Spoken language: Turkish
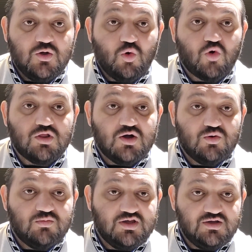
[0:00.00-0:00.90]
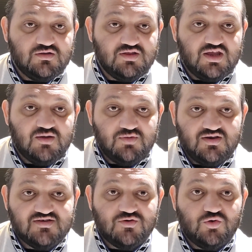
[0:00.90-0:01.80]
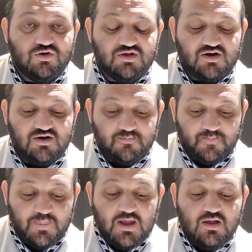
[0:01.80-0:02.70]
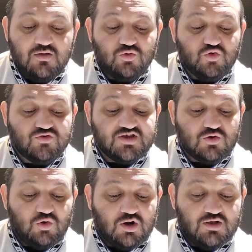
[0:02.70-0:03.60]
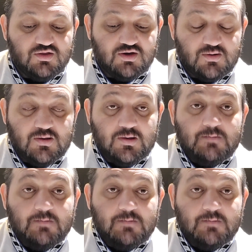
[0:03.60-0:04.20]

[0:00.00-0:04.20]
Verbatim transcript: Oklahoma'yı denemenizi öneririm yüksek oranda.